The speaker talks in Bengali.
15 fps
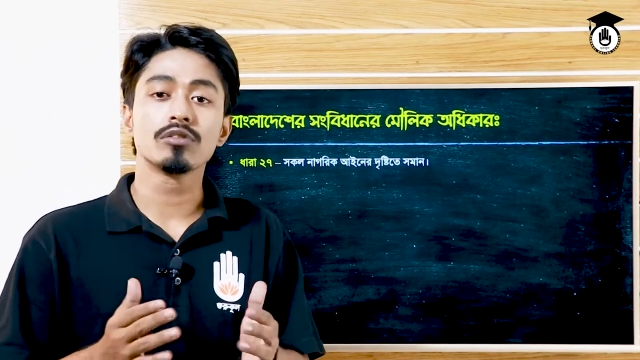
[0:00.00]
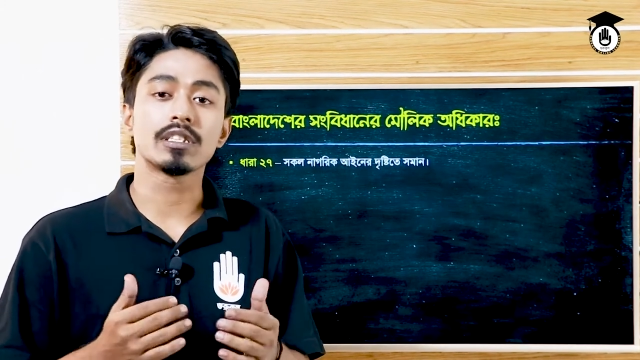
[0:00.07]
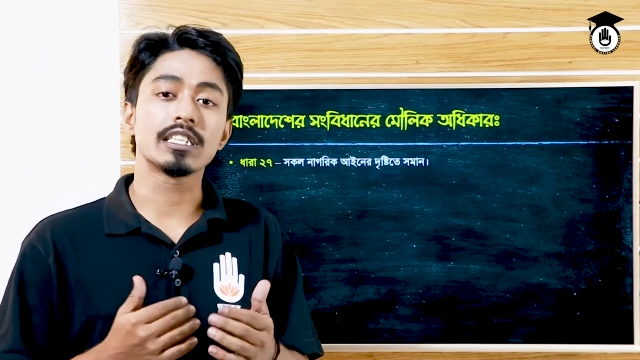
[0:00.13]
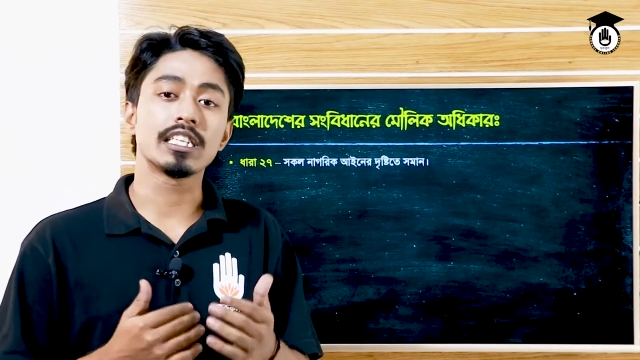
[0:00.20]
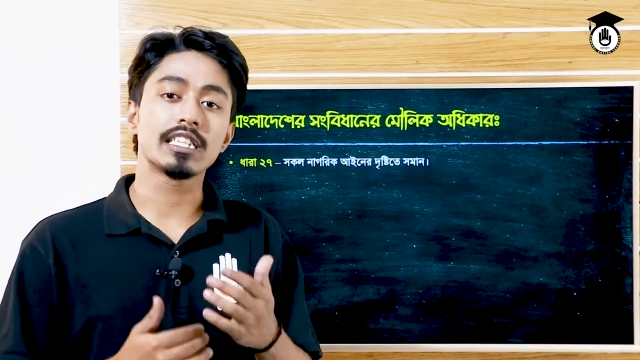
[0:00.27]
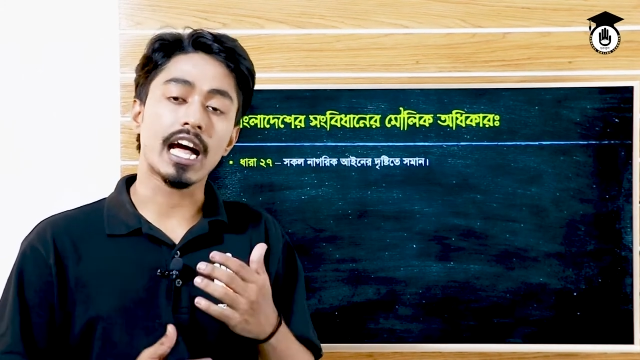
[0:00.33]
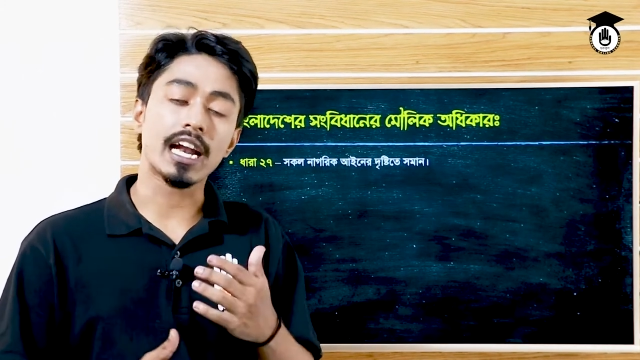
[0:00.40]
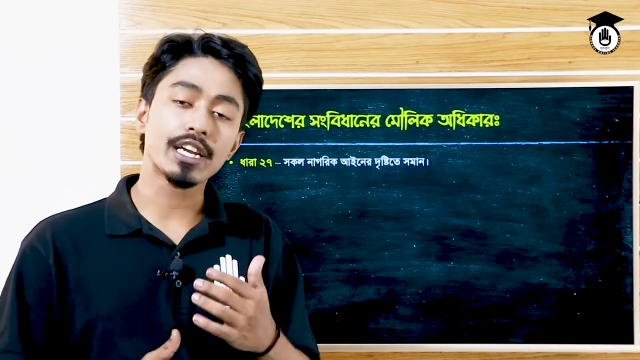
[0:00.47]

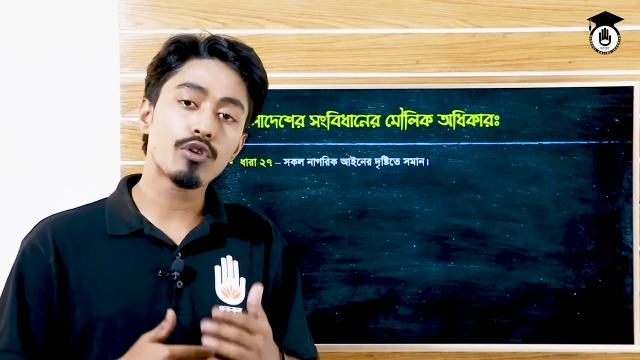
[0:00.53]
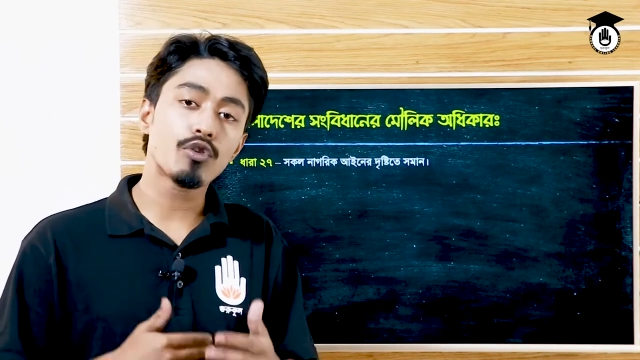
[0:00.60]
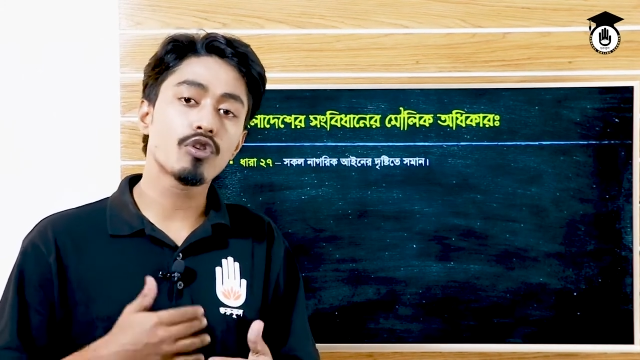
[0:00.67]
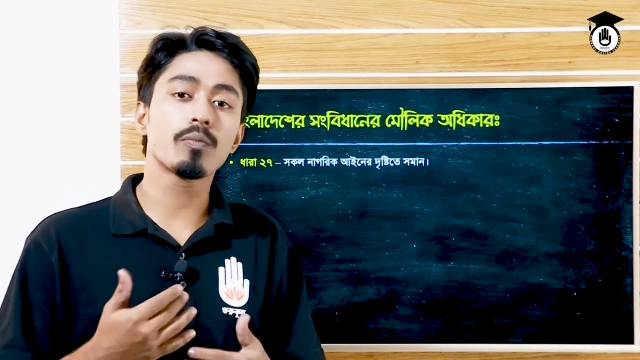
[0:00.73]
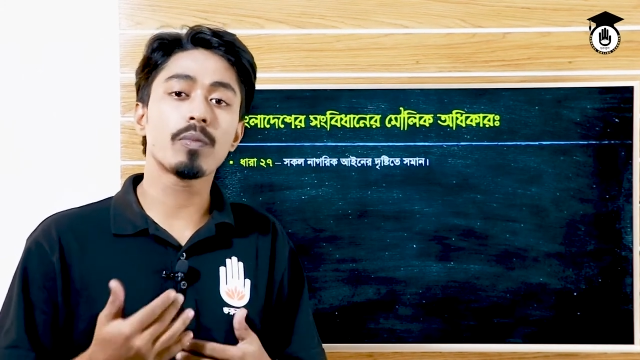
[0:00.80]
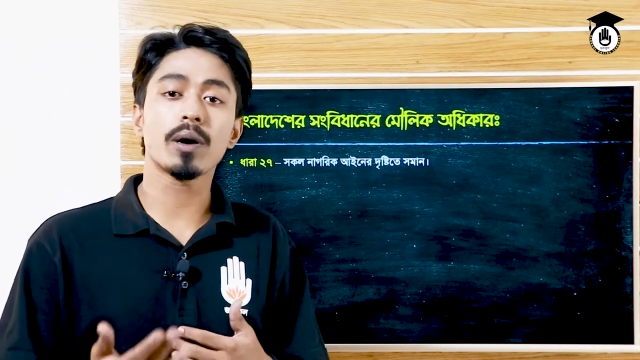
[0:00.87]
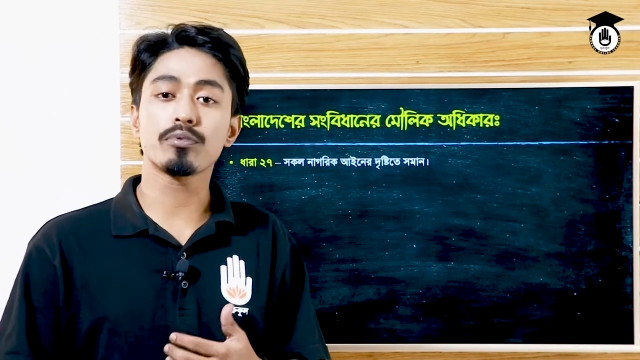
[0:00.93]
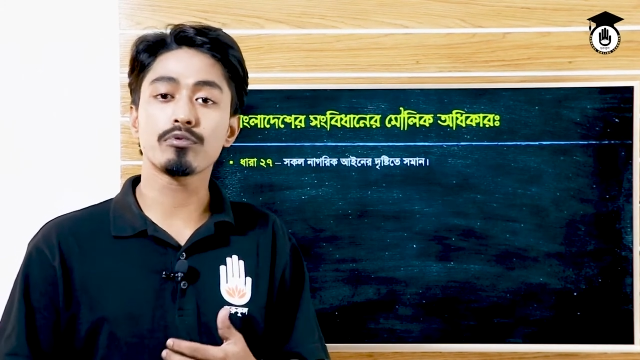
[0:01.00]
তিনি নারী হোক
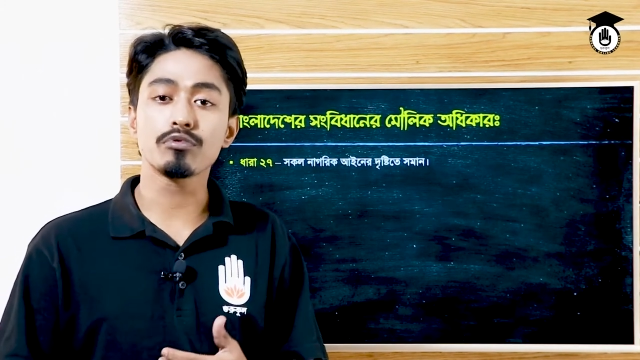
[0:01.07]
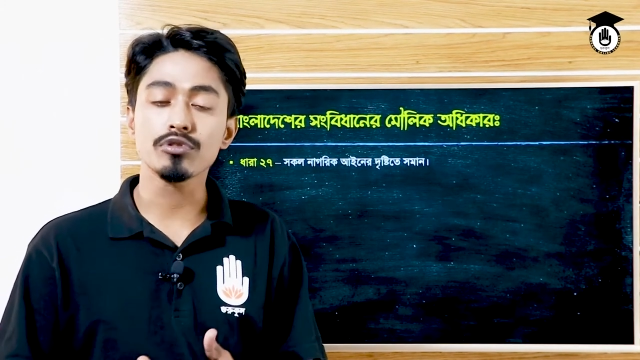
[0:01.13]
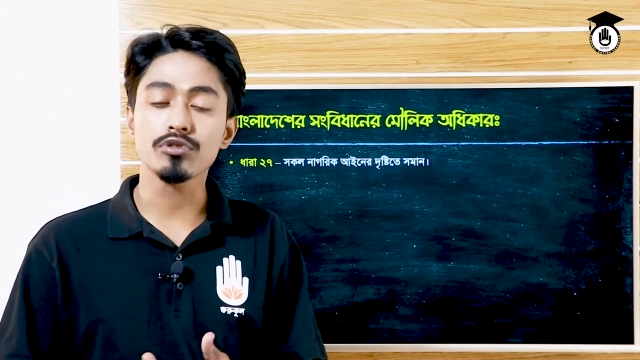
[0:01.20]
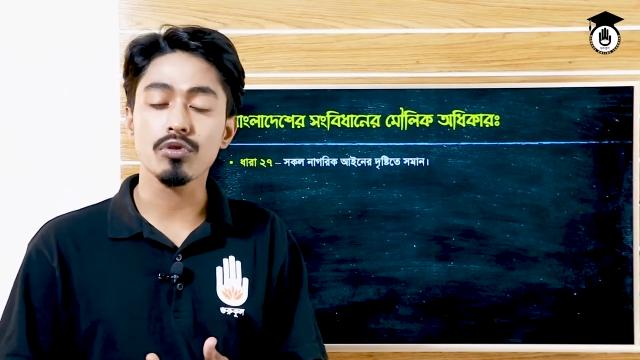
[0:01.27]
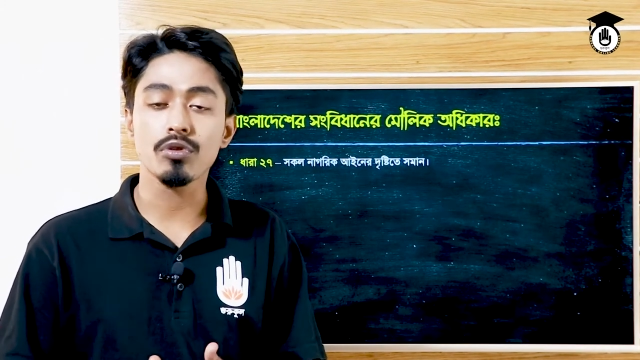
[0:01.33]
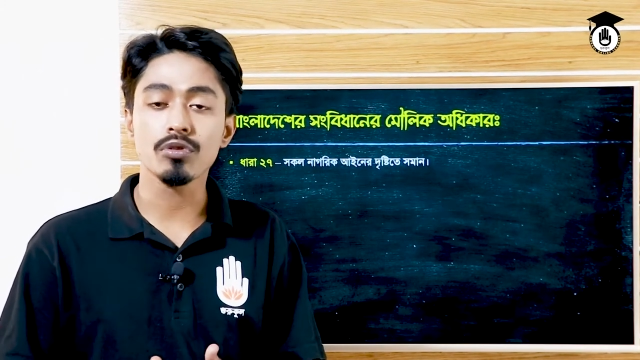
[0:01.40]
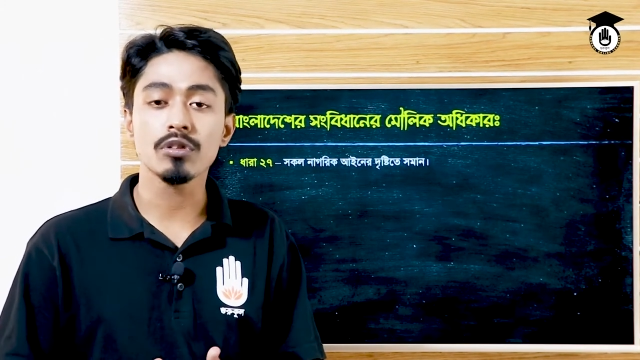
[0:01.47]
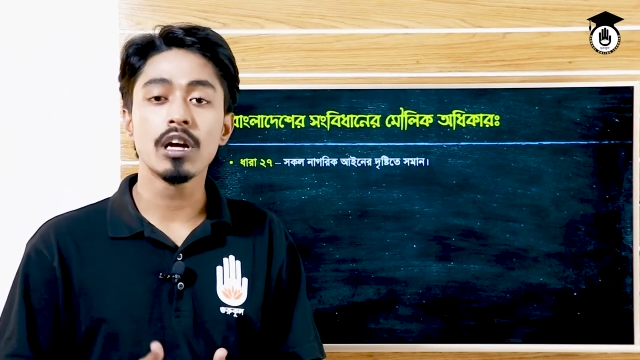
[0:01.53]
বা পুরুষ
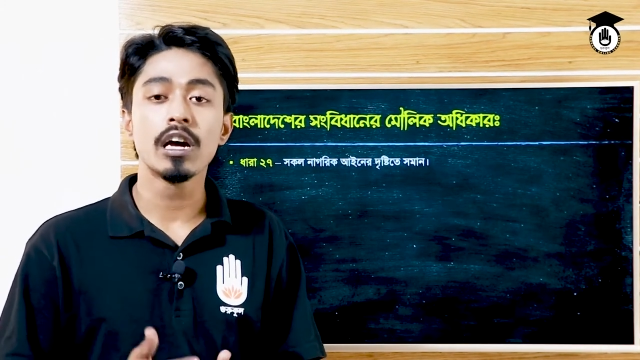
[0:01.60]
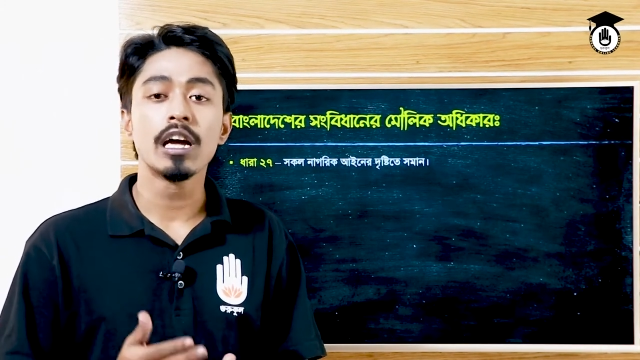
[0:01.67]
হন